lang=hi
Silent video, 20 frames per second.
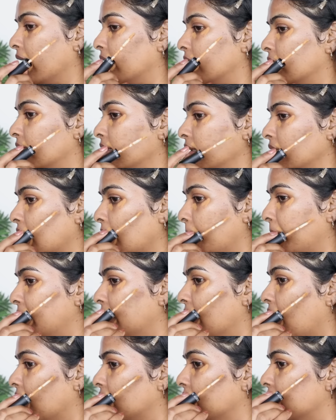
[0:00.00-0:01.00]
अगेन यहाँ पे
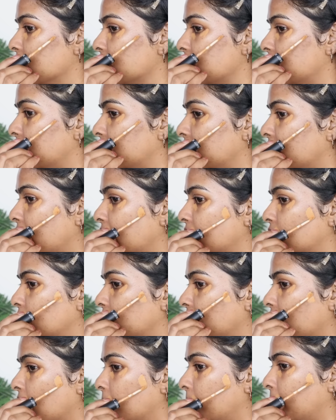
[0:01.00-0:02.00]
डार्कनेस दिख रहा है तो
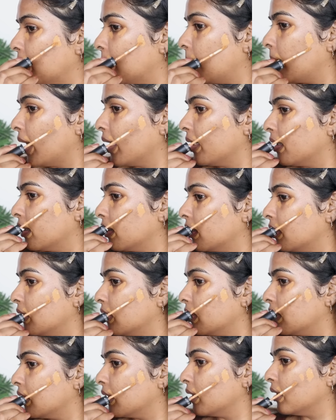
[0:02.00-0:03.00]
यहाँ पे अप्लाई कर
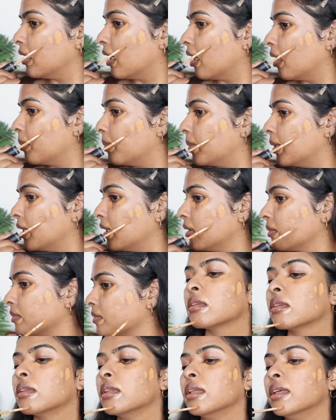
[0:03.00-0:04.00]
देते हैं यहाँ पे
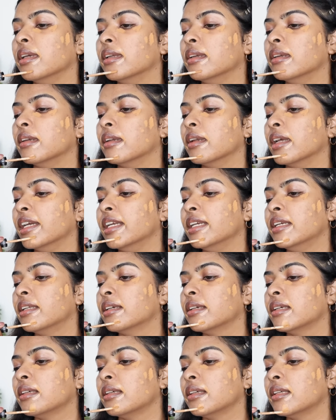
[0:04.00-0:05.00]
एंड राइट
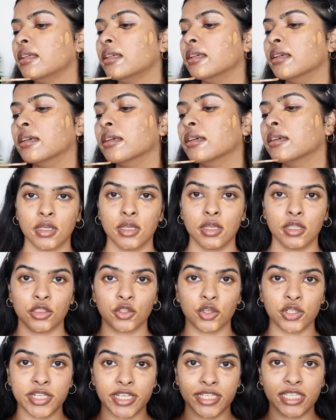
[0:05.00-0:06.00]
हियर
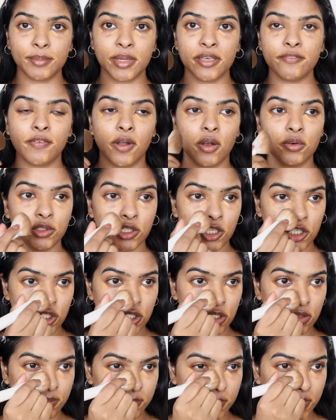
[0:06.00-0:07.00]
नॉट टेकिंग माई
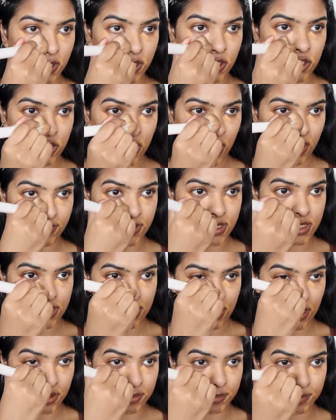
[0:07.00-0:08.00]
फाउंडेशन ब्रश आई विल
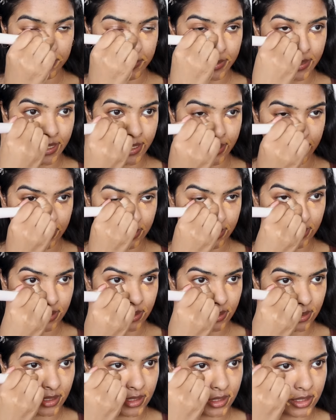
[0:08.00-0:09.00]
स्टार्ट
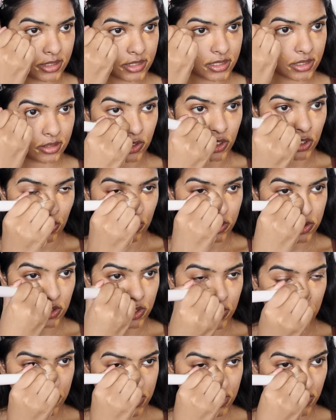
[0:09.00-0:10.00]
ब्लैंडिंग इट यू कैन ऑल्सो
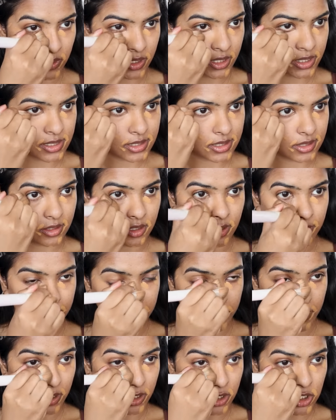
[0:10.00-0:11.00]
यूज योर कंसिलर
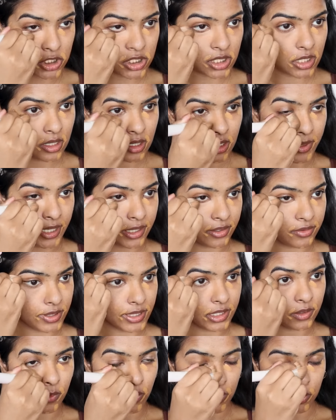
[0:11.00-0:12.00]
ब्रश बट आई
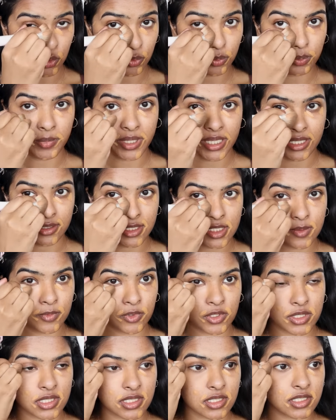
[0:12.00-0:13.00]
रियली वॉन्ट टू मेक दिस
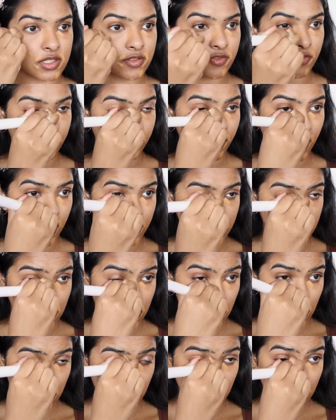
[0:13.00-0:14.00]
प्रोसेस
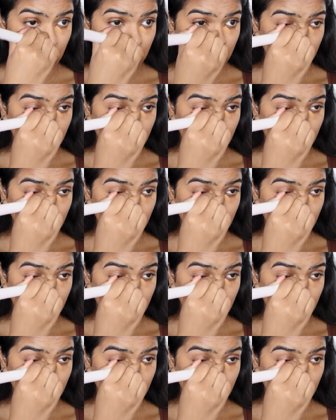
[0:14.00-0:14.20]
फास्टर